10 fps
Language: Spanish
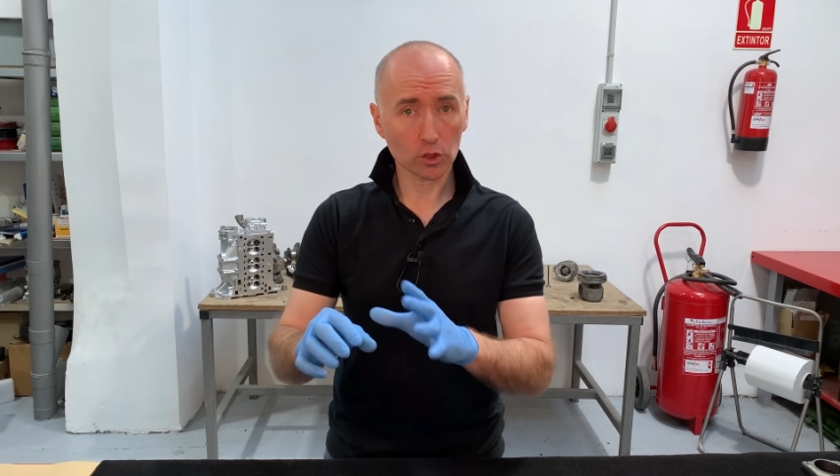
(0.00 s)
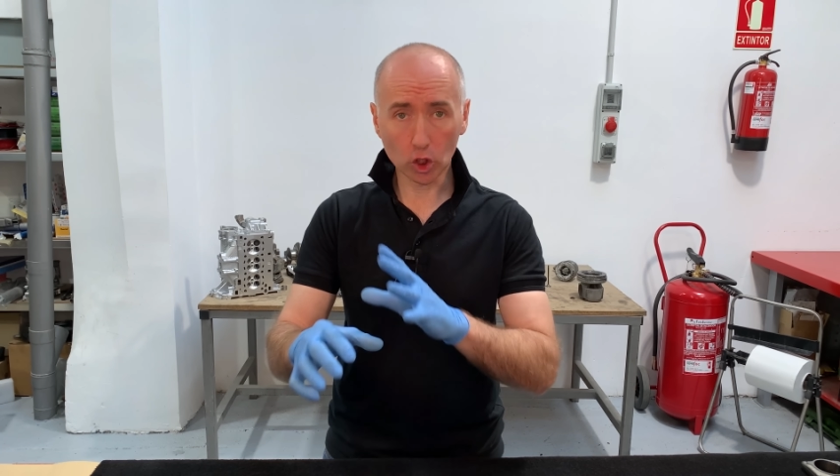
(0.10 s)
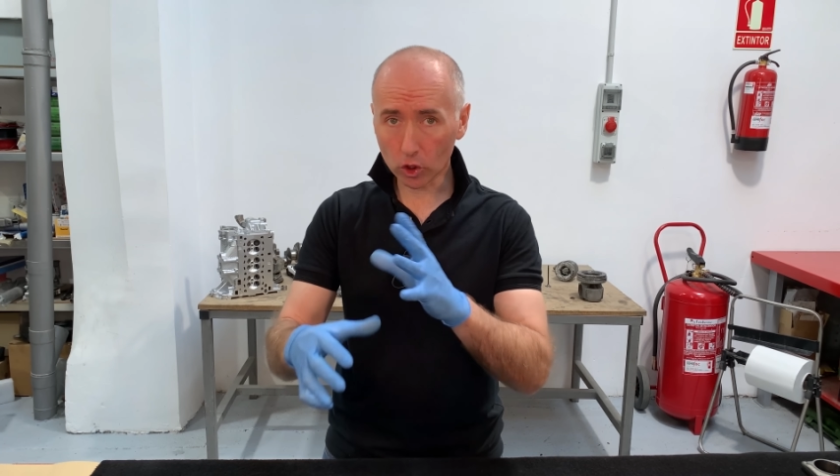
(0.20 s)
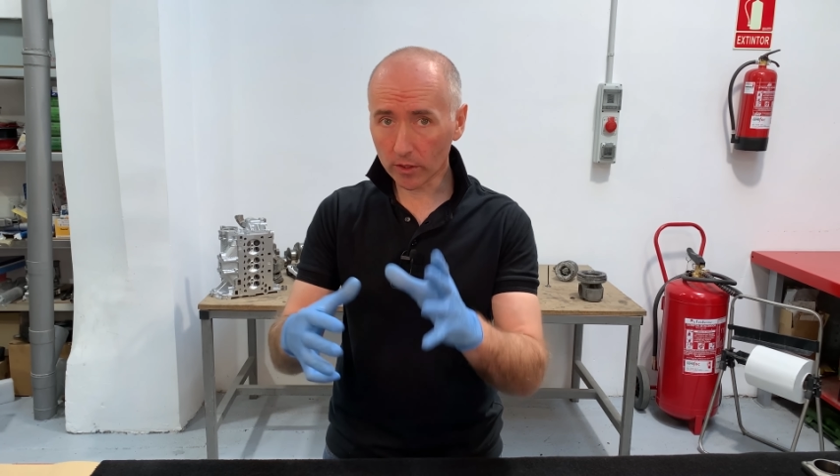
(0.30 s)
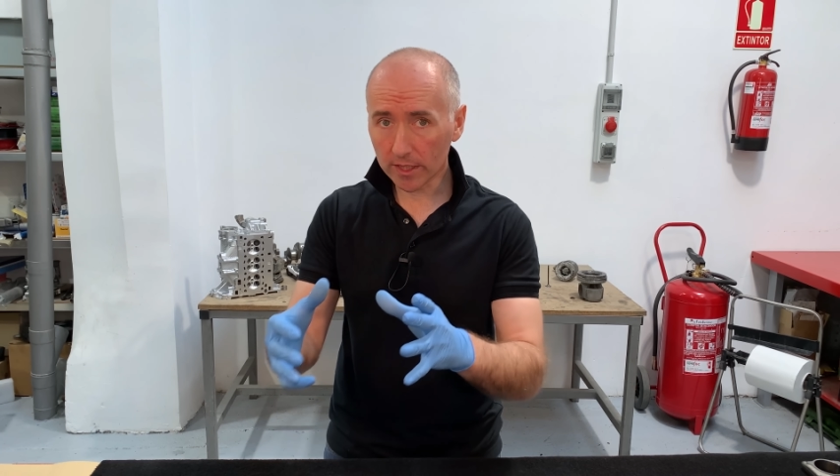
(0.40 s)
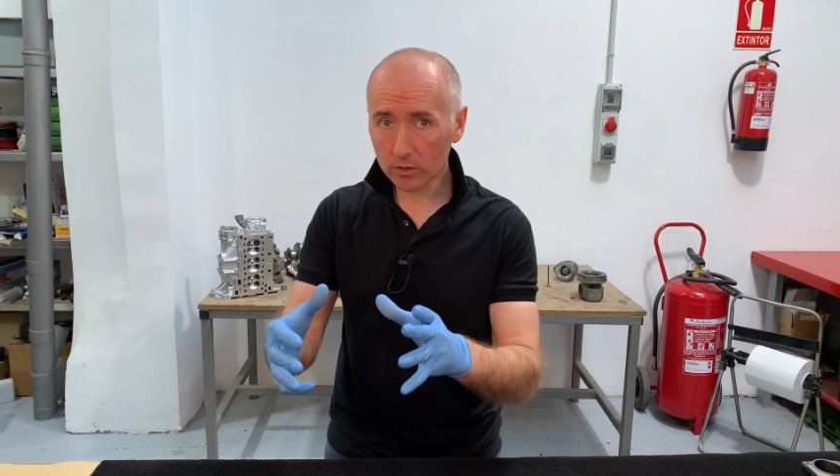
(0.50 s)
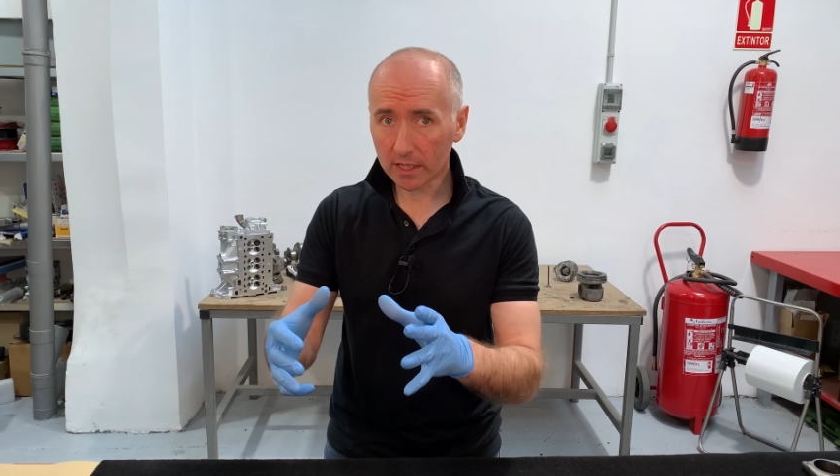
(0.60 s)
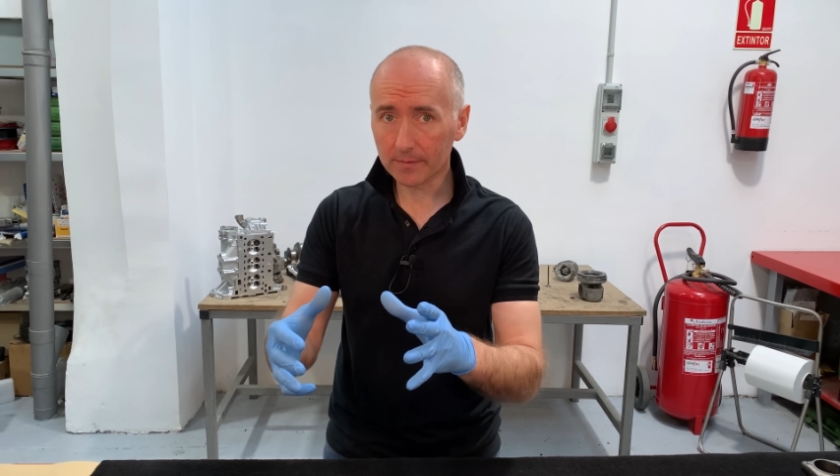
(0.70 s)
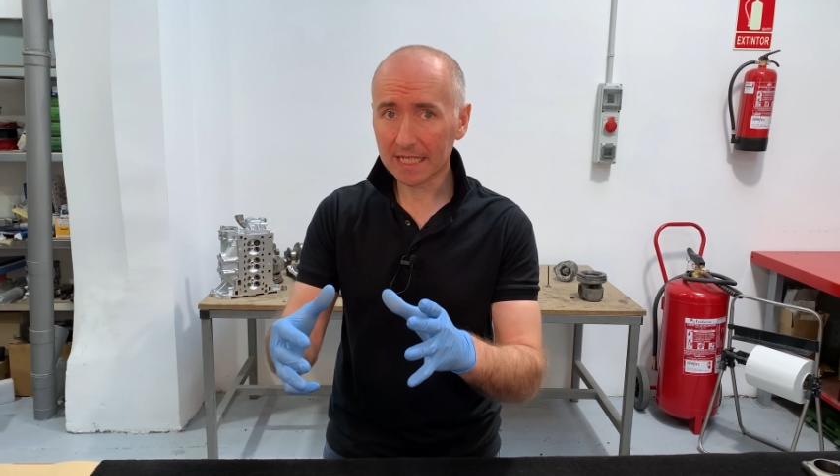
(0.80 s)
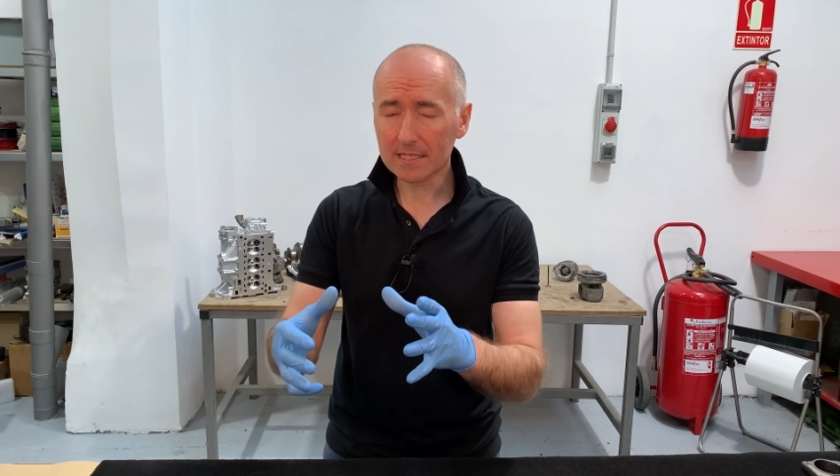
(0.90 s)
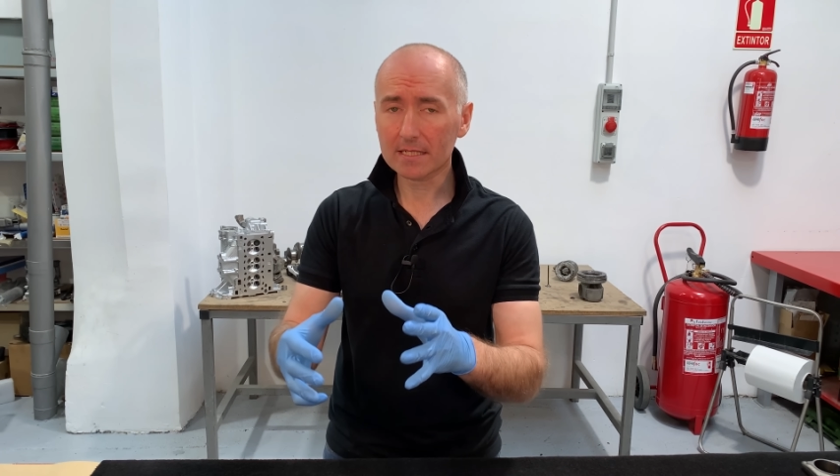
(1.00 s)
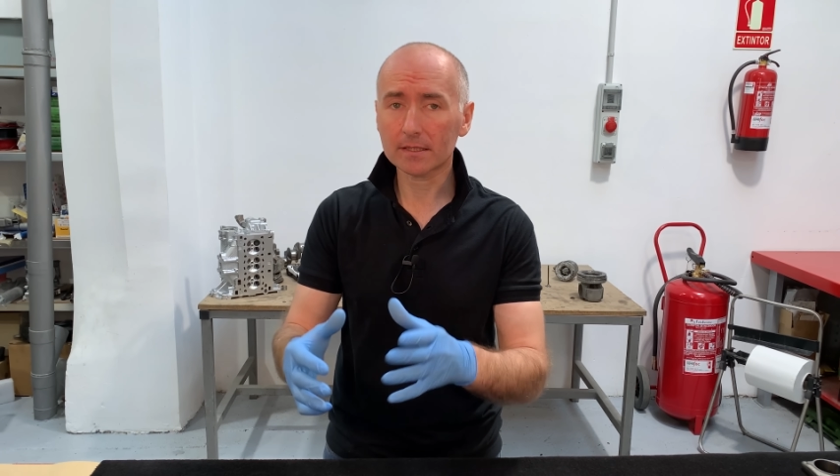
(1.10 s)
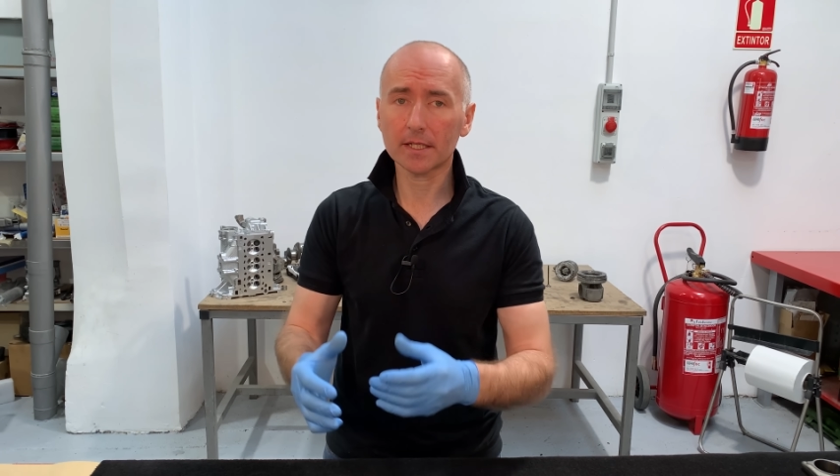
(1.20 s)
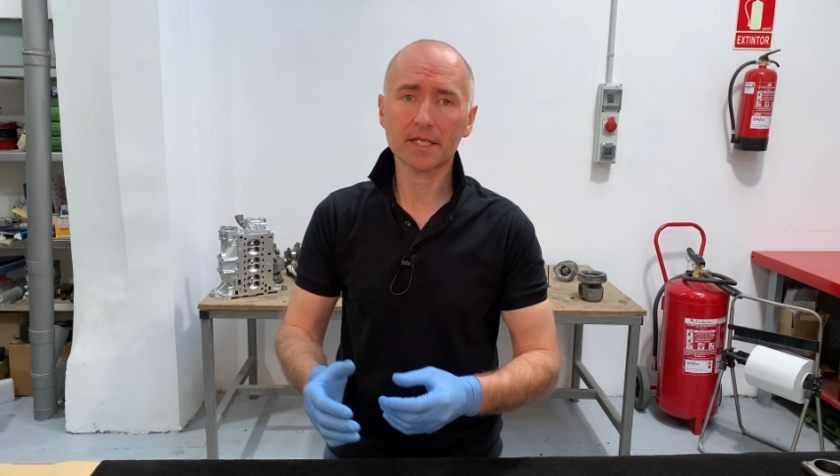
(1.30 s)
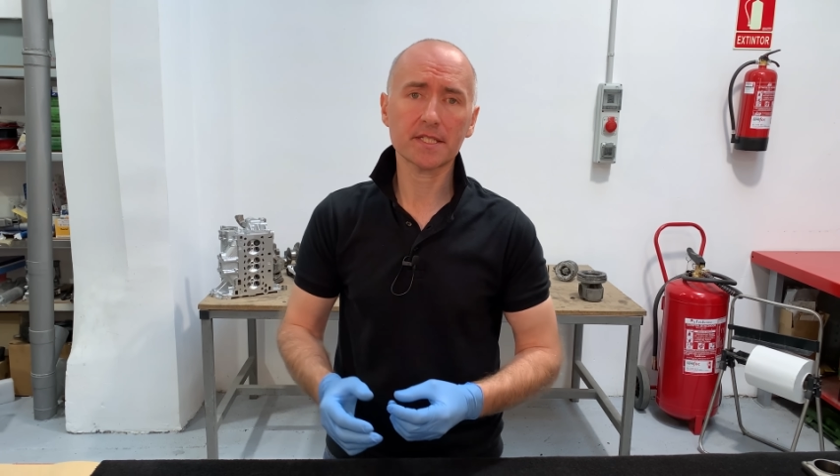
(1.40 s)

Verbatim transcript: Todo ello además tiene que